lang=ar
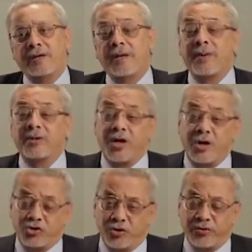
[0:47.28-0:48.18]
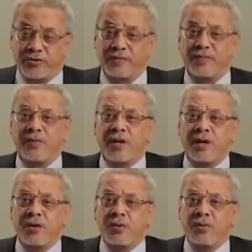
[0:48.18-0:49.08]
18 آه،
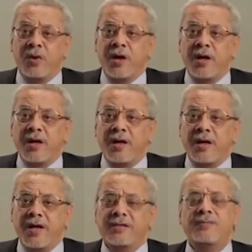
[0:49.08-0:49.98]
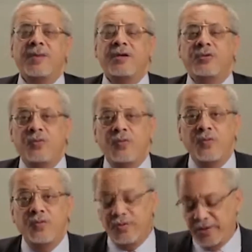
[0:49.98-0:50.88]

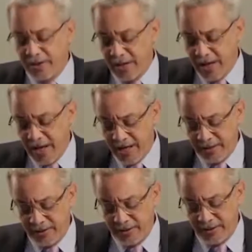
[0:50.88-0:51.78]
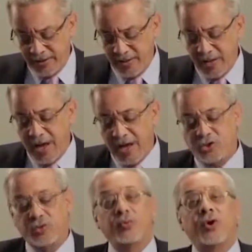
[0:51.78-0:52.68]
وأسميته إلحاد
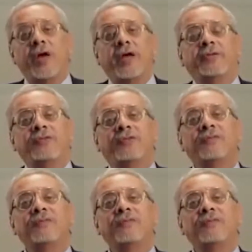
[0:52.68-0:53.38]
الشبهات